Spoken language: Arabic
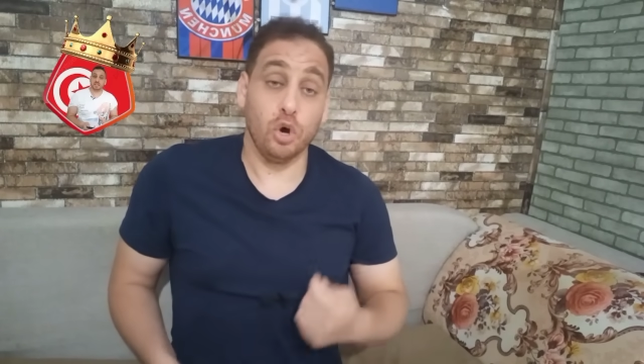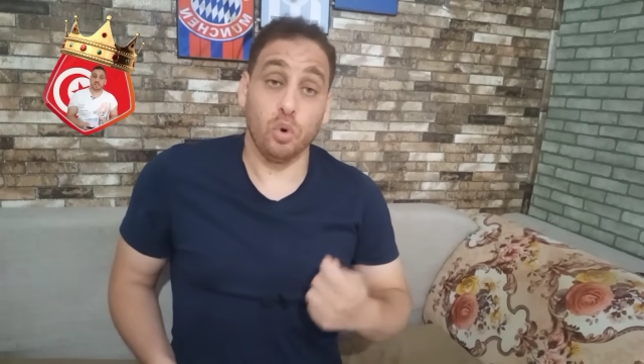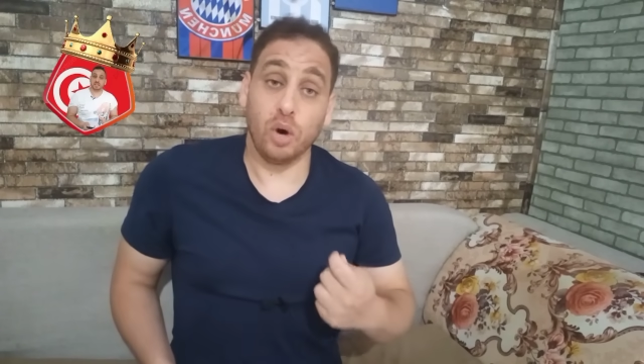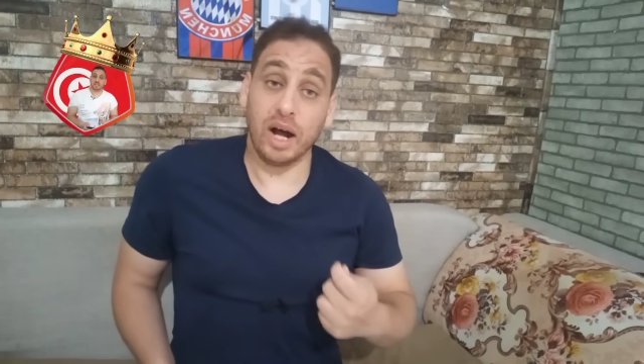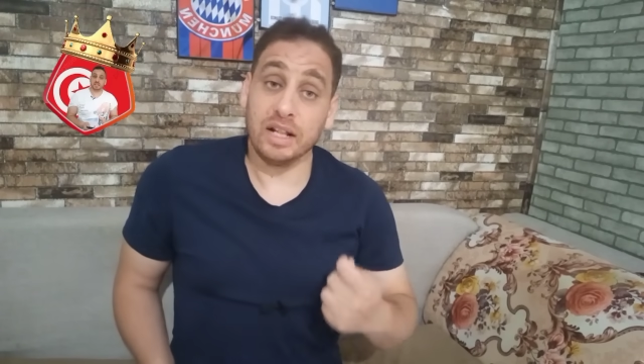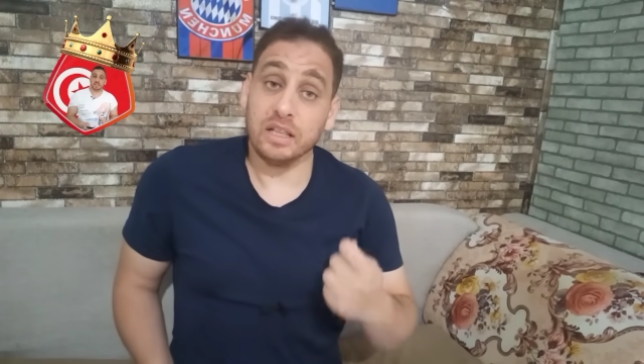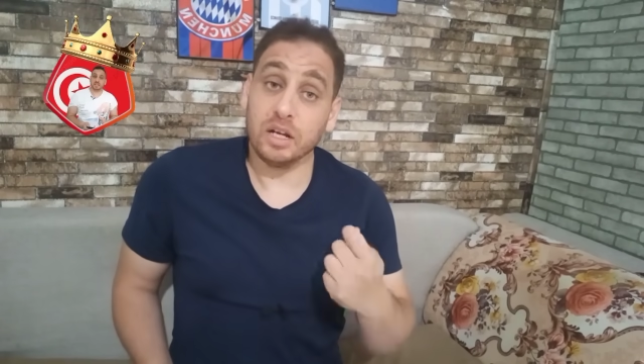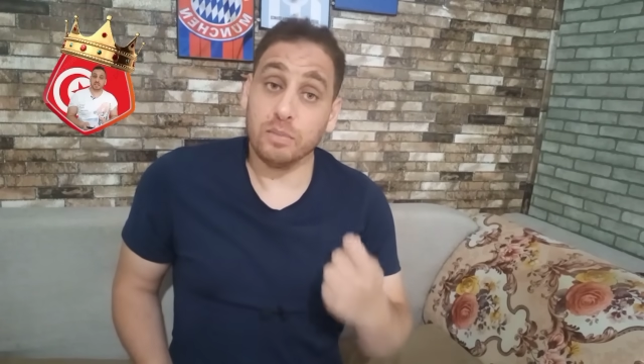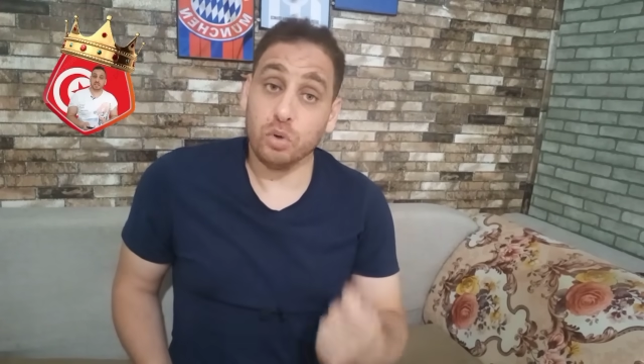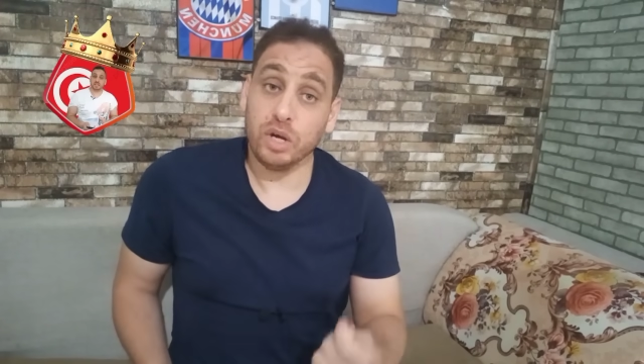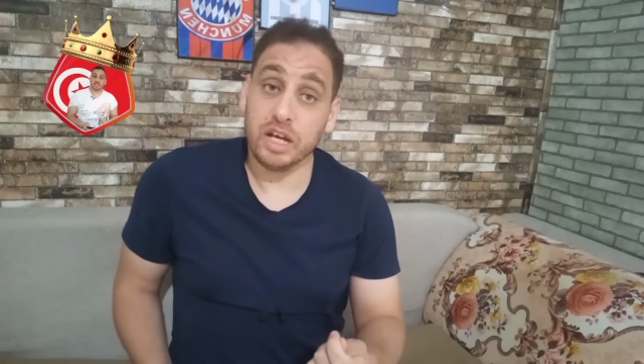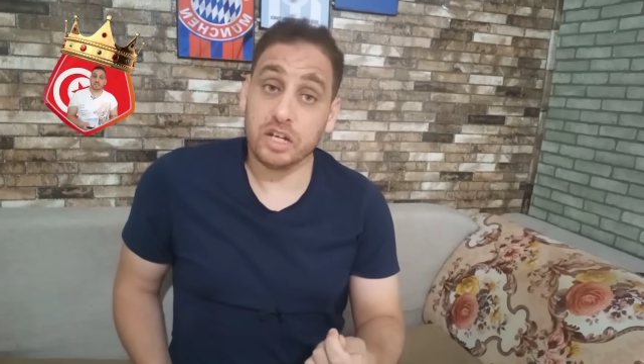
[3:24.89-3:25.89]
وعندك
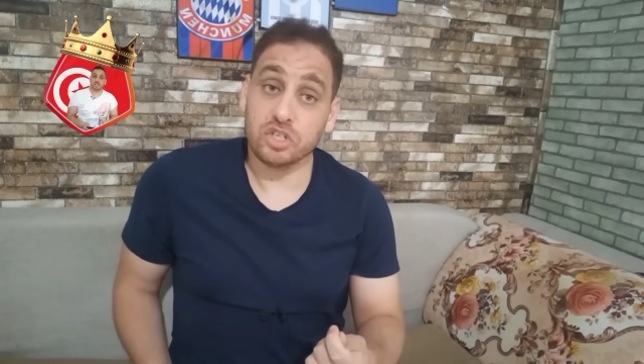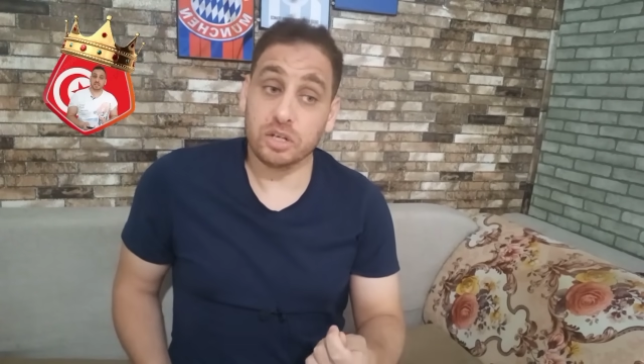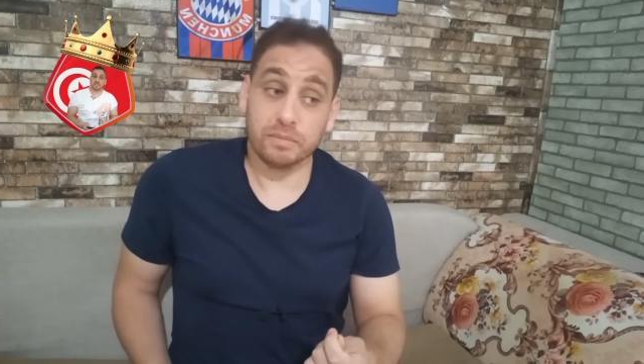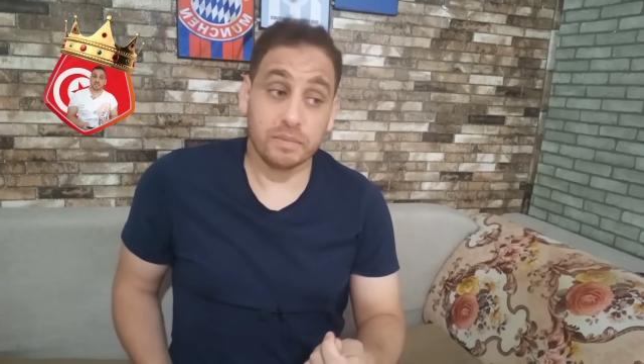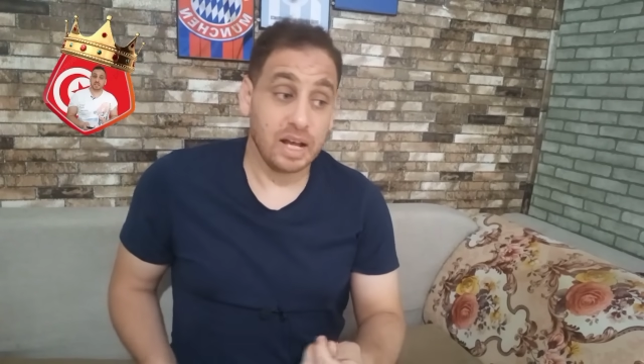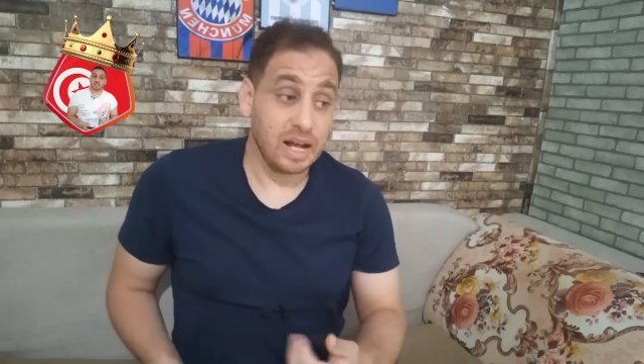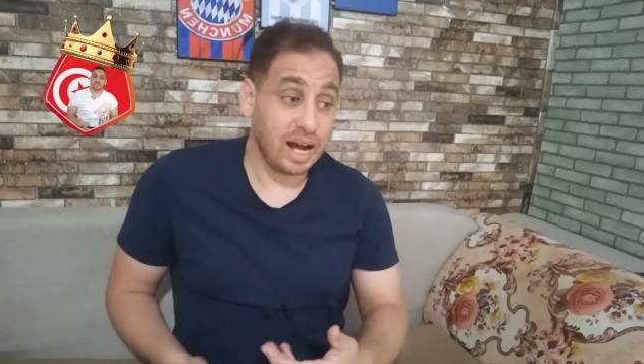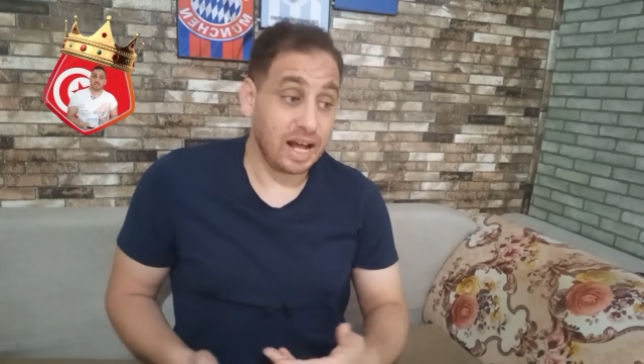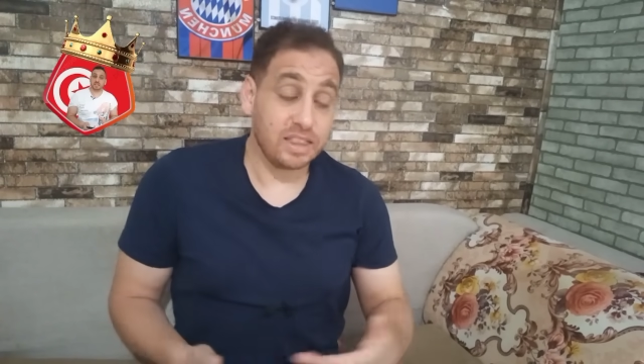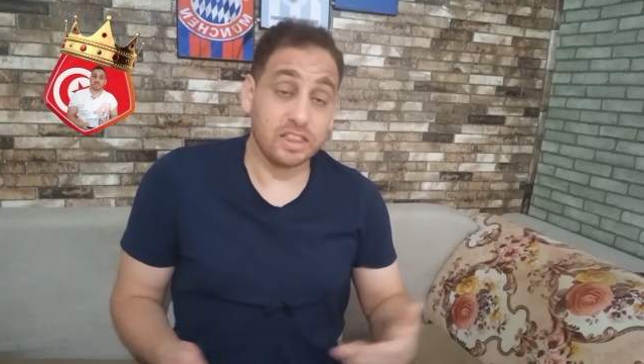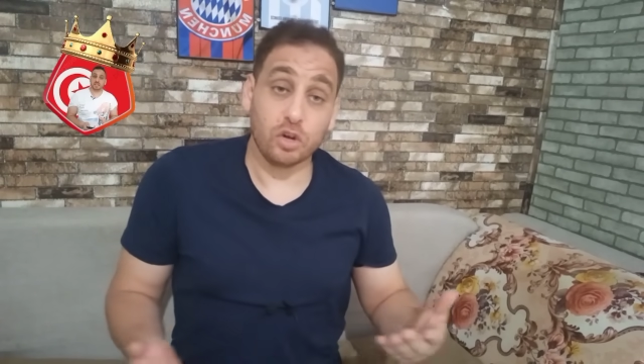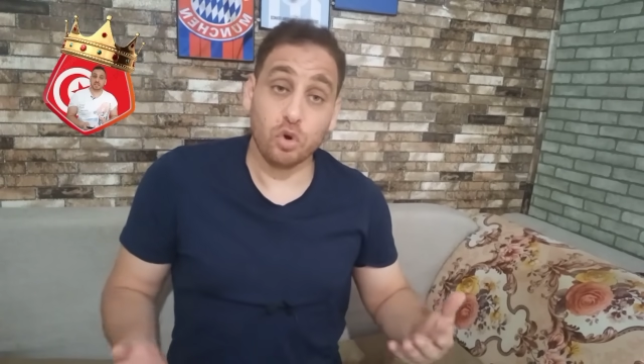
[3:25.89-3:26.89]
مهاجم
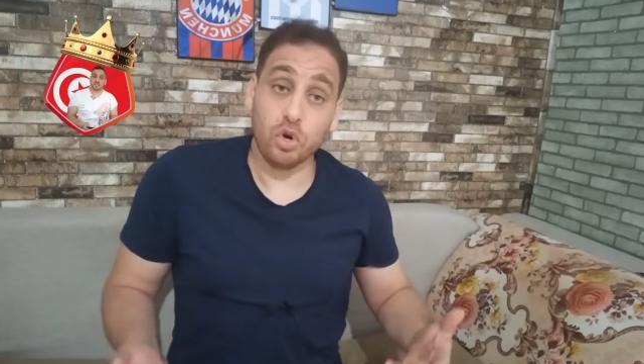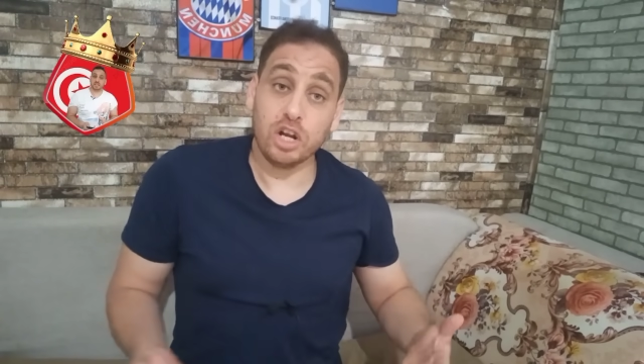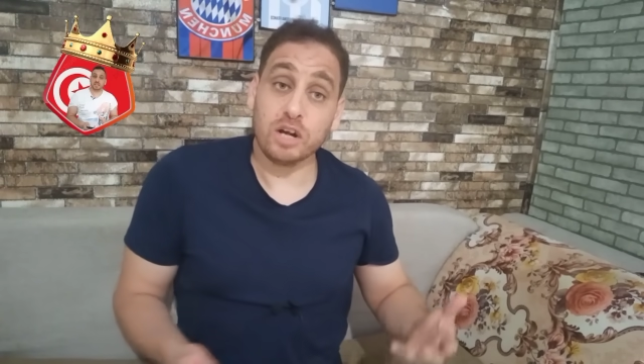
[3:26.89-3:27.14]
حضره